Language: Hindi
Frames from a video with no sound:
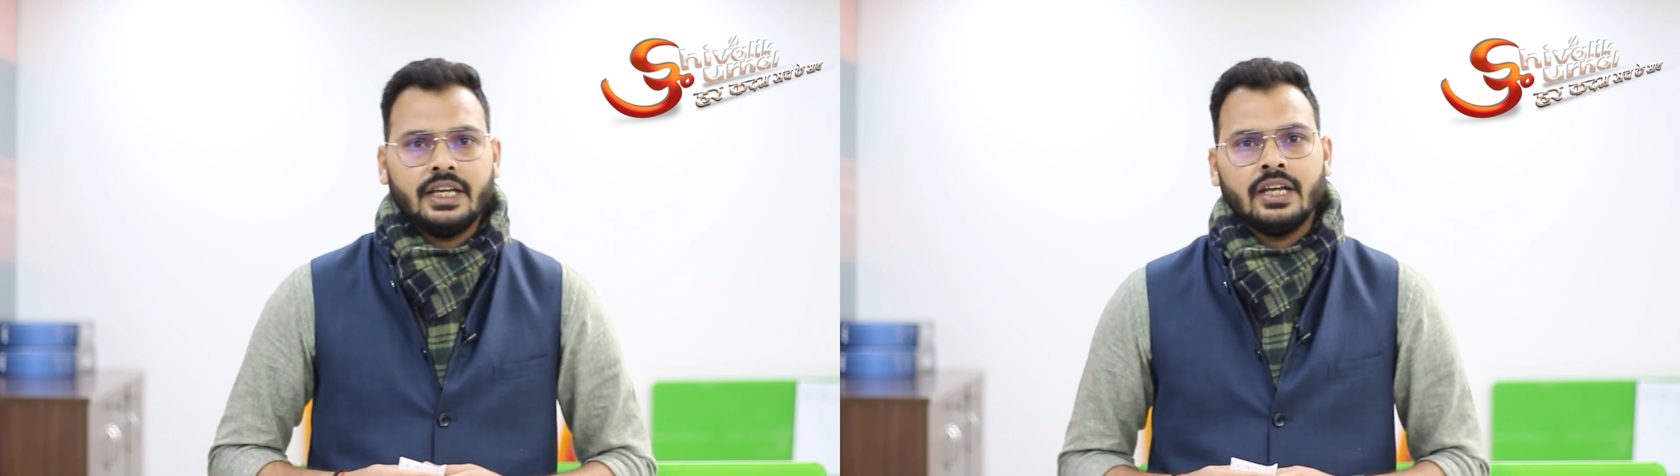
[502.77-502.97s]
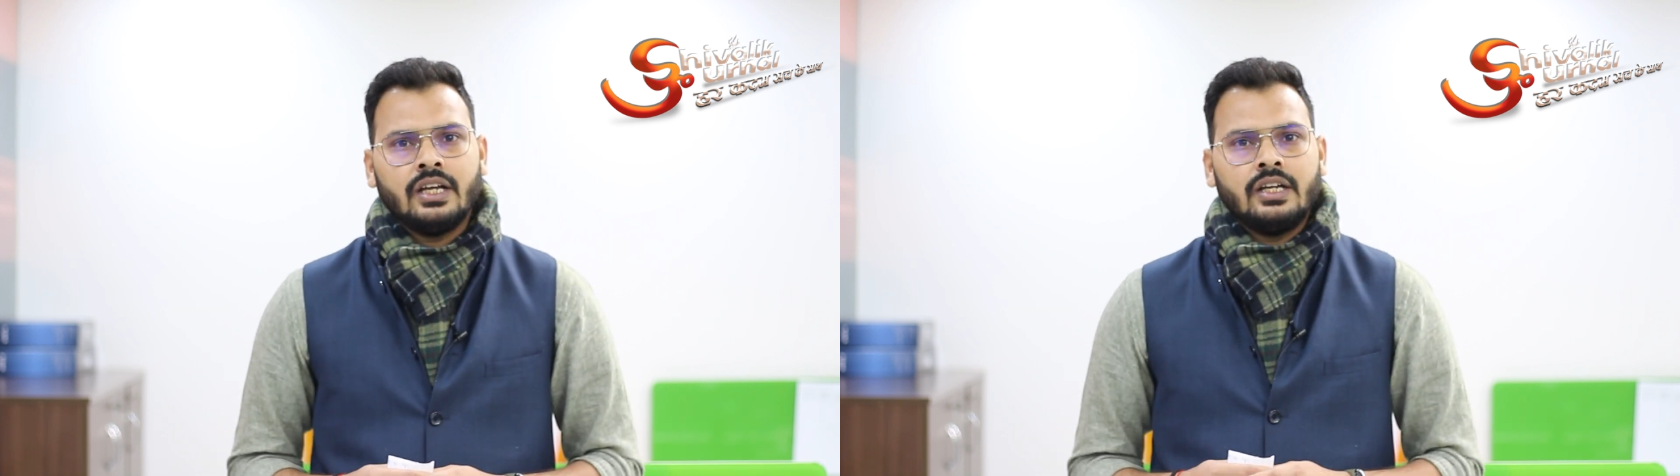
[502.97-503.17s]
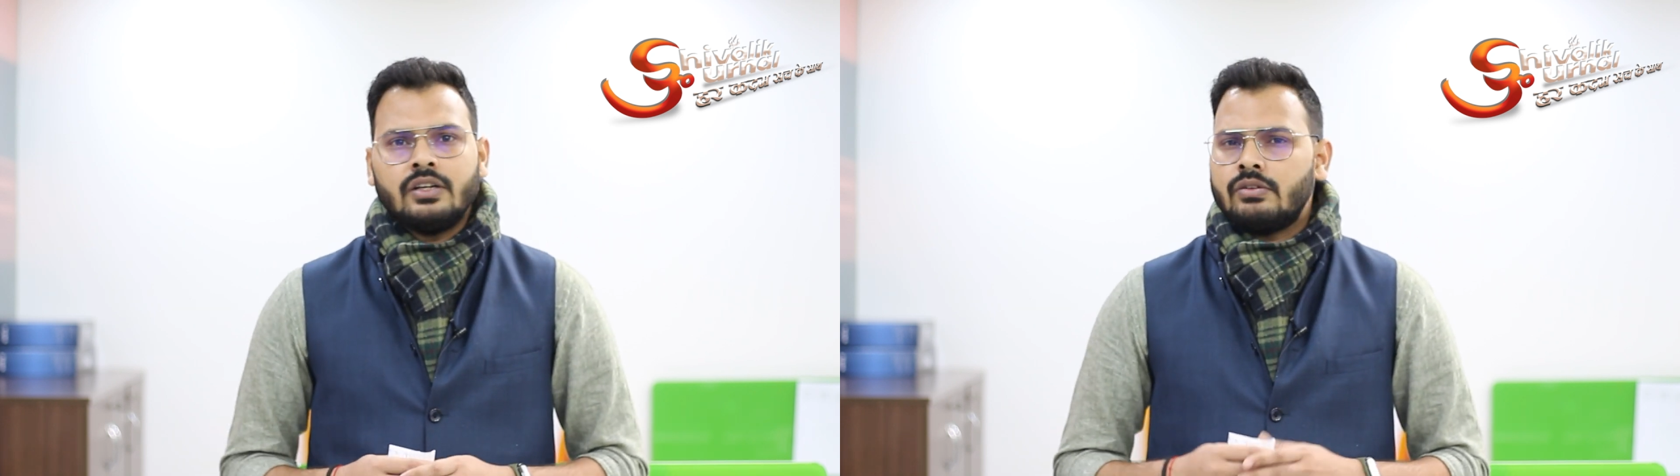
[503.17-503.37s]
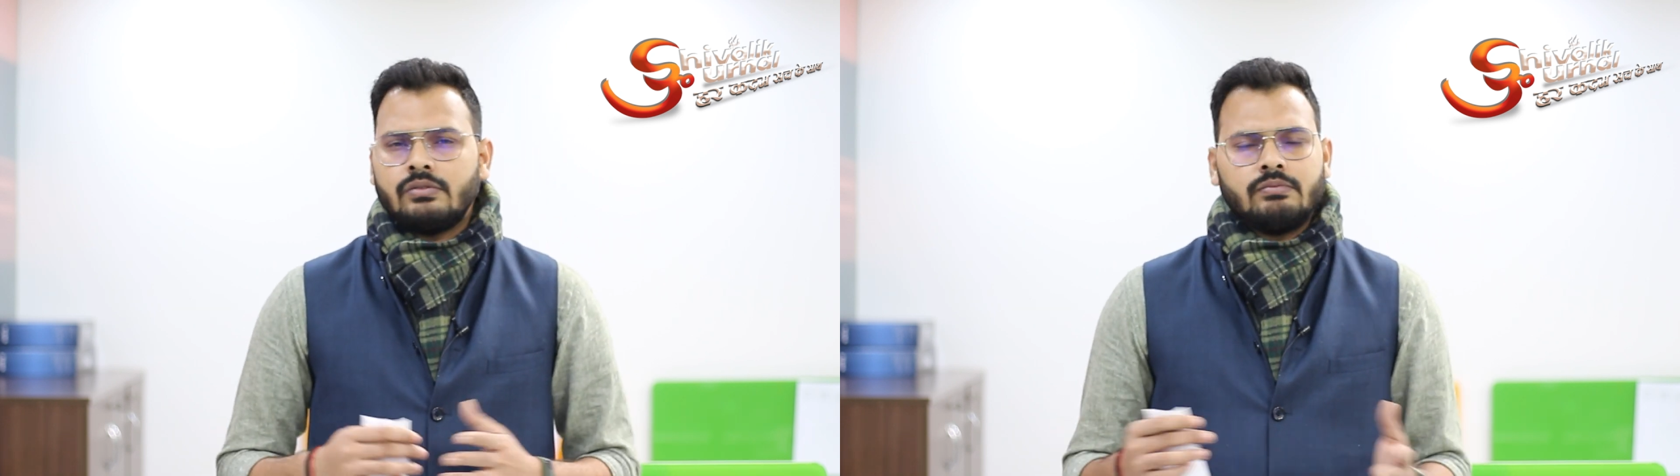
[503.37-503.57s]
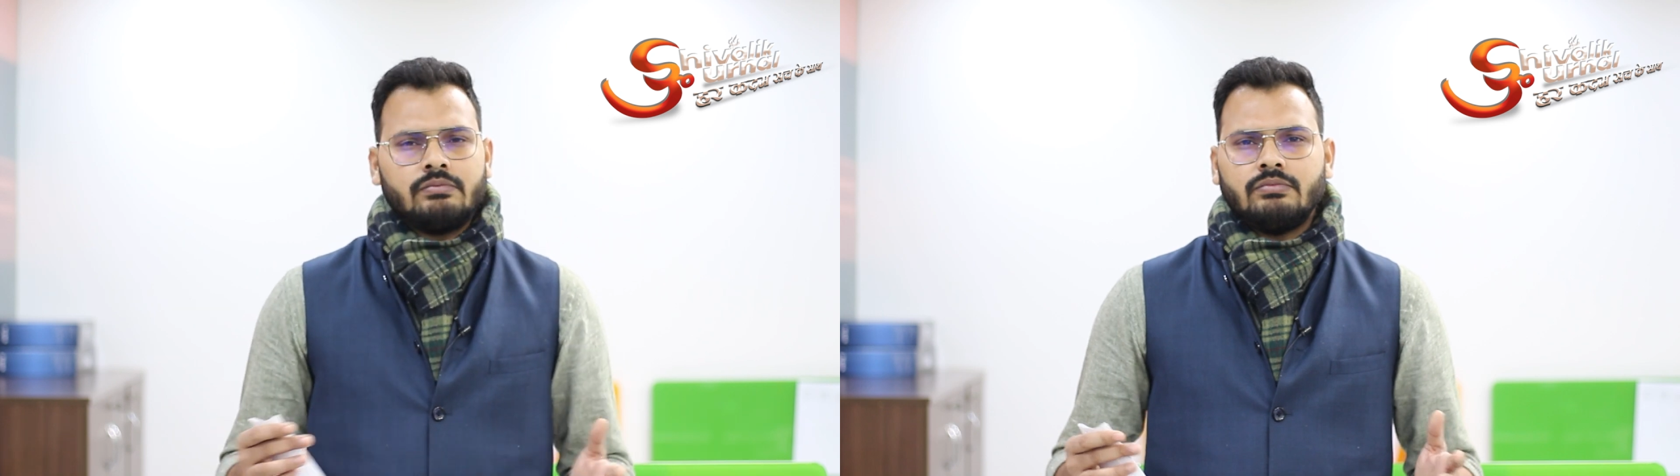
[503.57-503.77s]
के
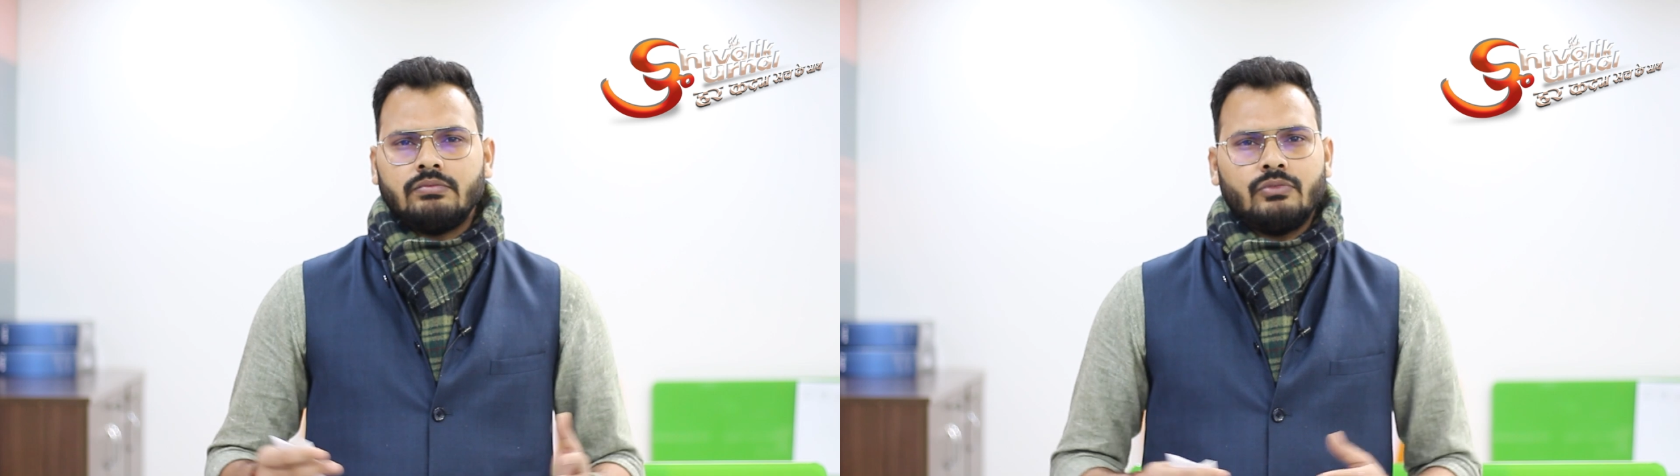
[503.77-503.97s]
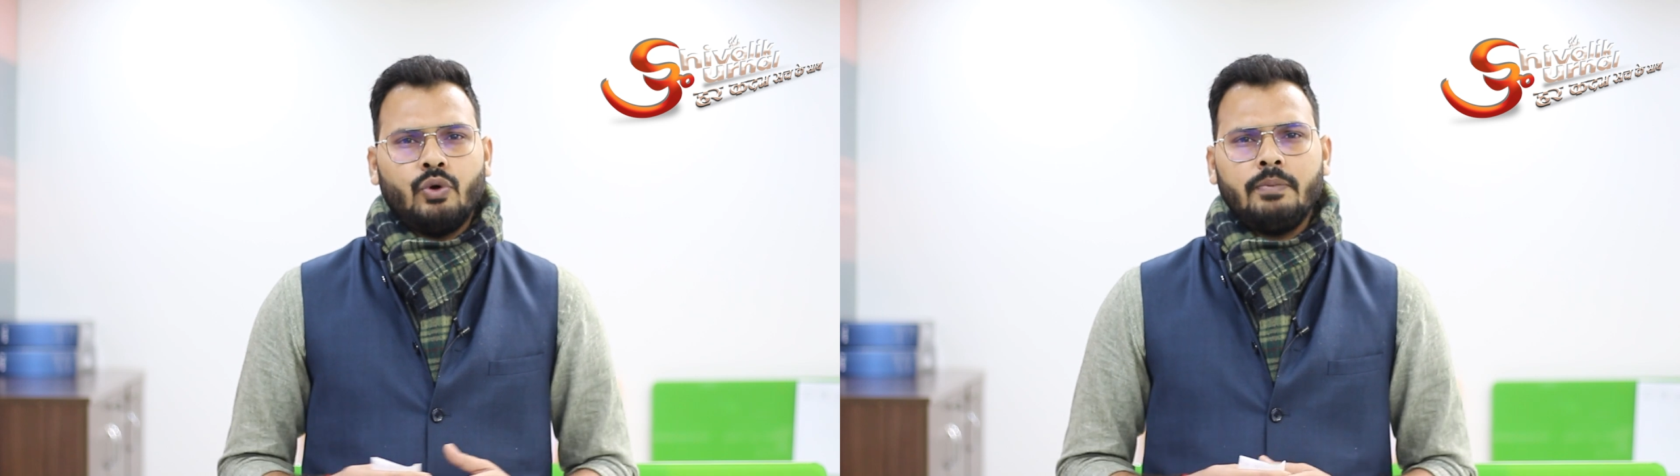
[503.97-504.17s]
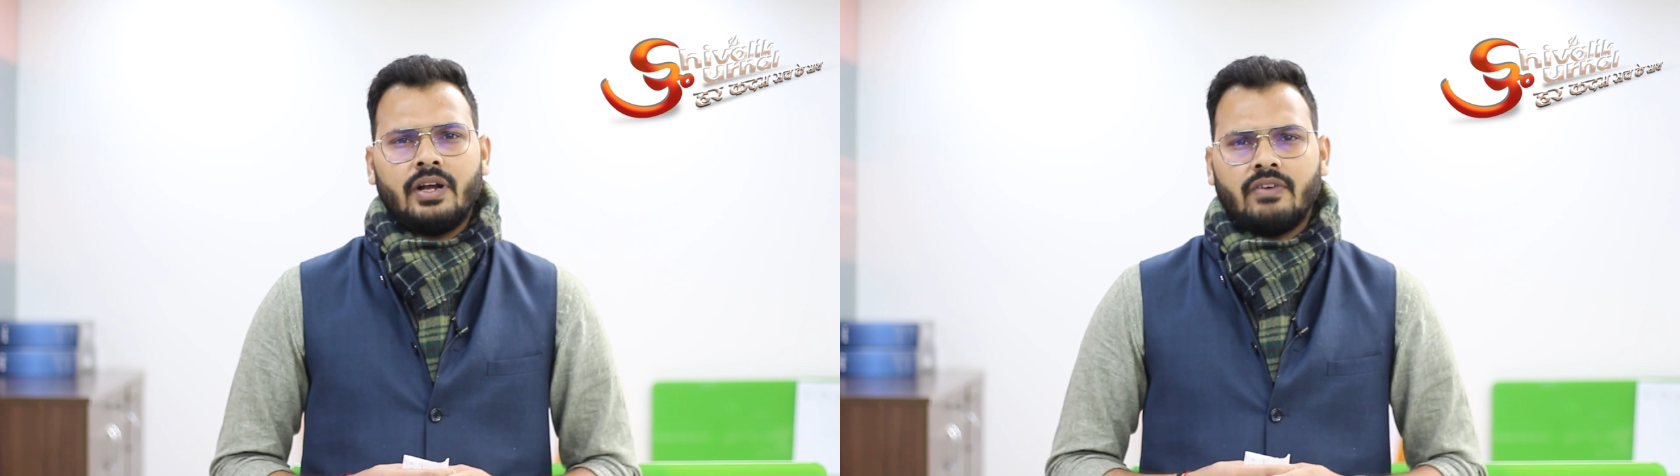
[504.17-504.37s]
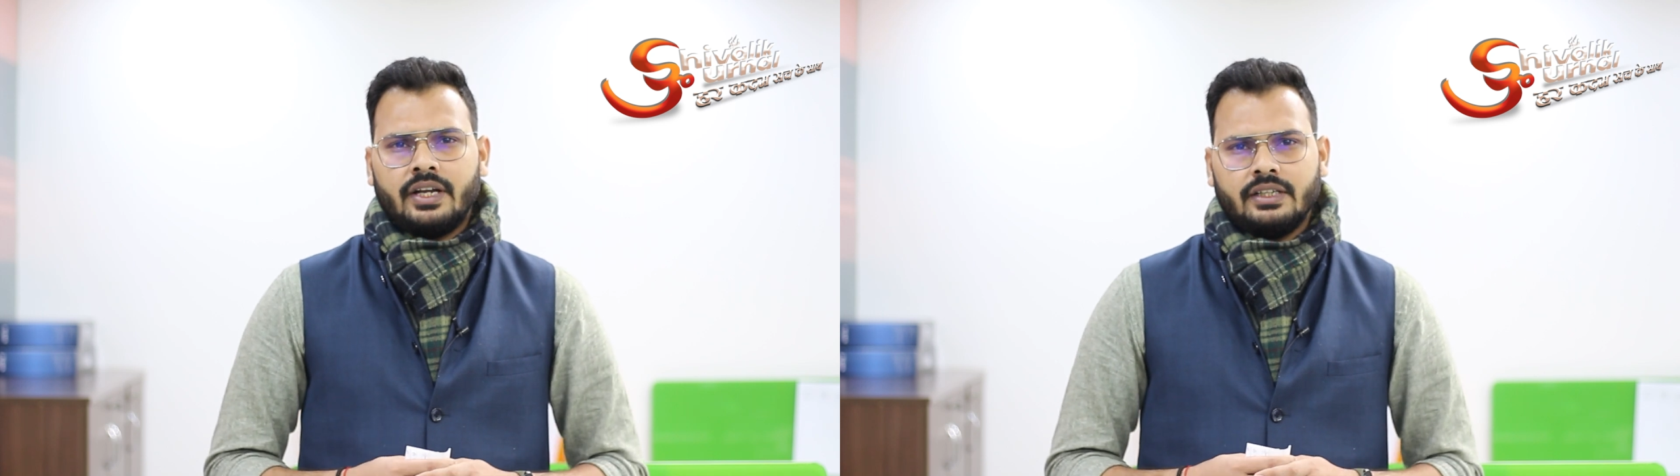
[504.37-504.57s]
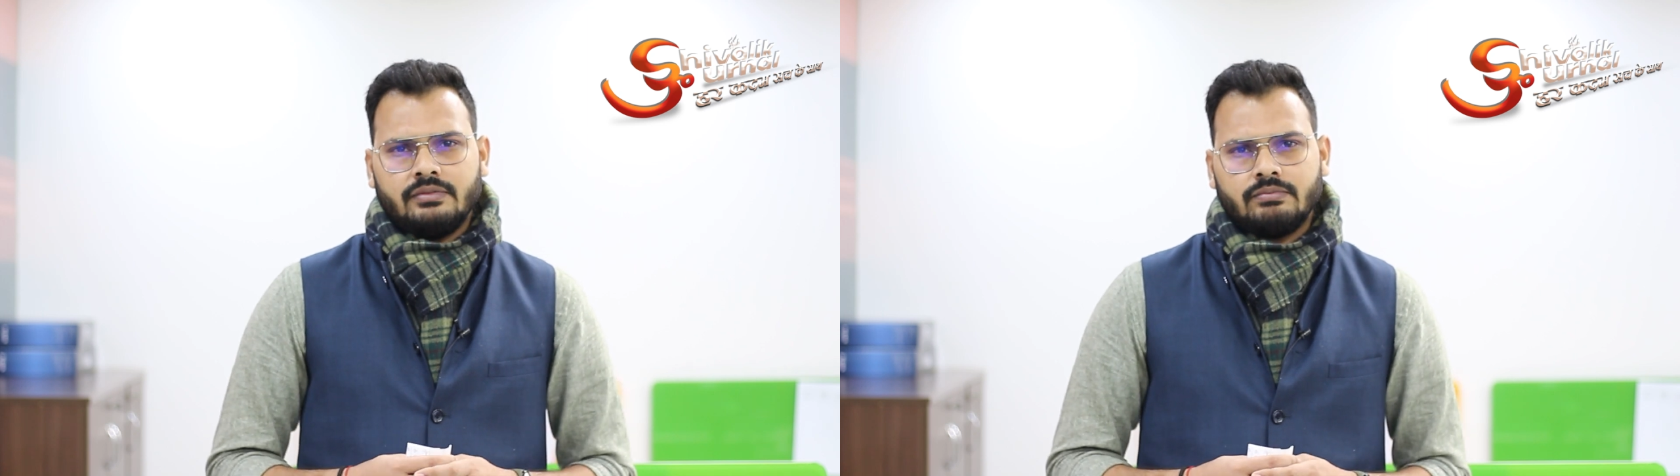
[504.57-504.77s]
कोई
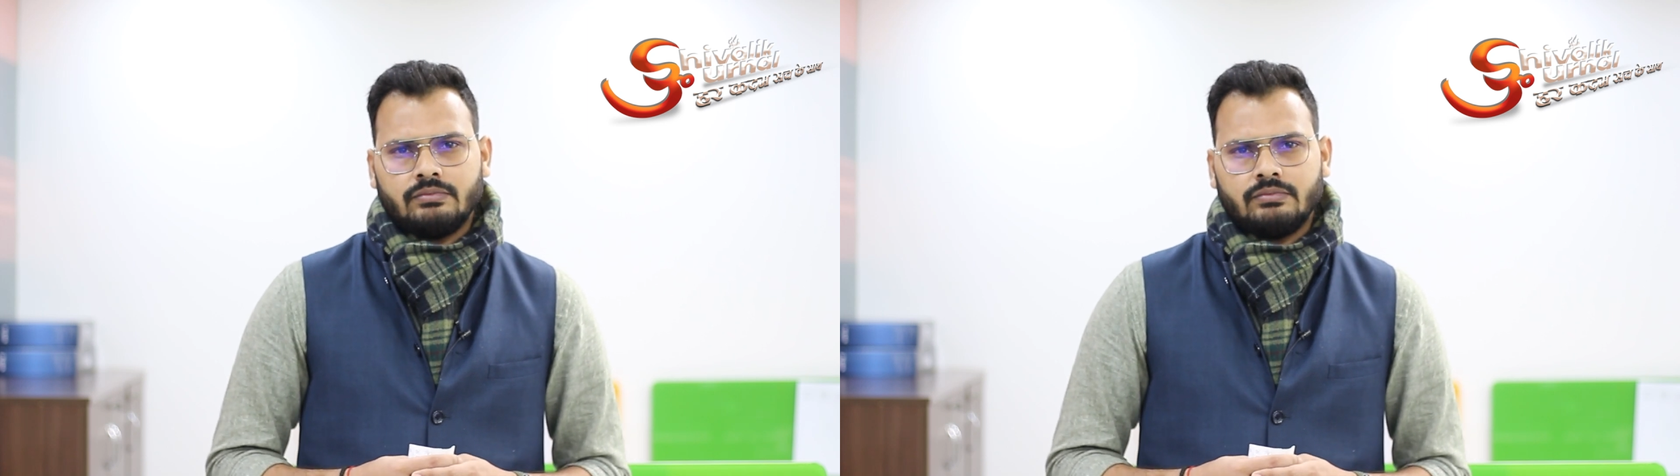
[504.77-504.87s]
परवाह नहीं